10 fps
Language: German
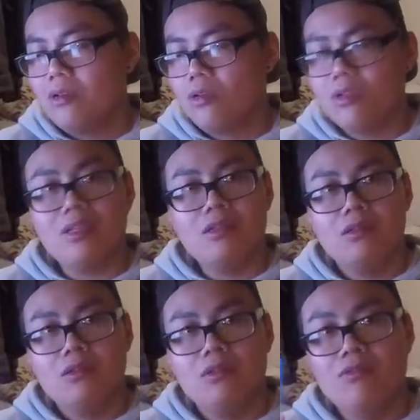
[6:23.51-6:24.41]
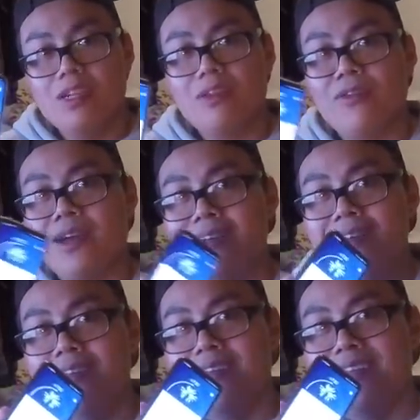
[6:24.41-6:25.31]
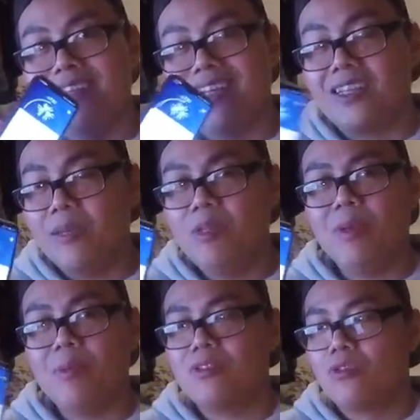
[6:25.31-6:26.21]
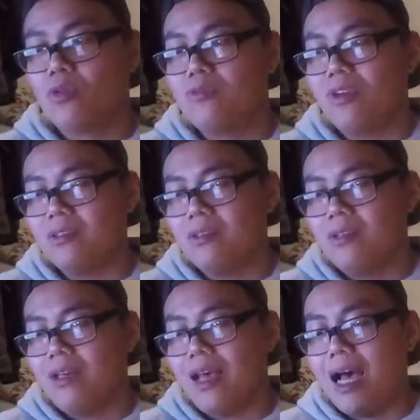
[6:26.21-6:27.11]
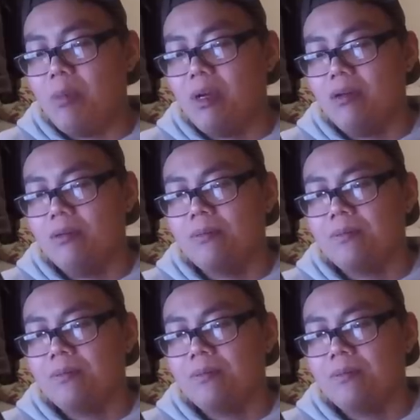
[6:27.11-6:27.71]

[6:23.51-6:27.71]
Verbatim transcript: 100, wild gefangen nachdem die Maps tot waren. Aber,